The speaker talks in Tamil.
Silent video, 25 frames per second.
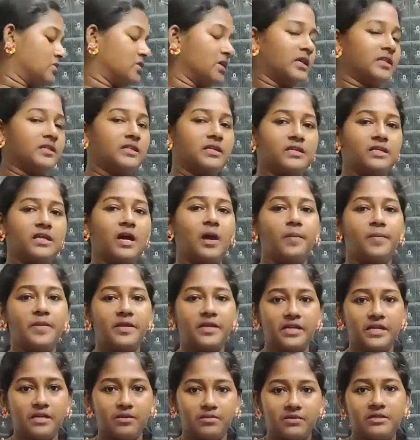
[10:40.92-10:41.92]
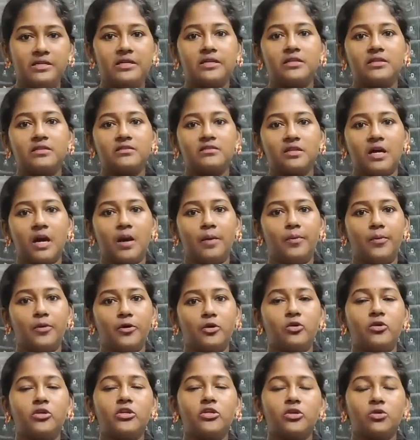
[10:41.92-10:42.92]
ஸோ அந்த இதை அப்படியே நம்ம எடுத்து
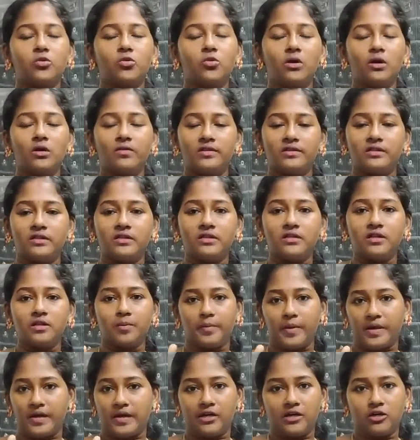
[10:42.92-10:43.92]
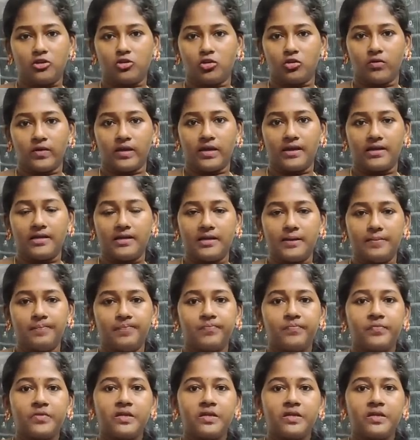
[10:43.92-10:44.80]
சாப்பிட்ணும் இது கூட வந்து இந்த பிரண்டை துவையல்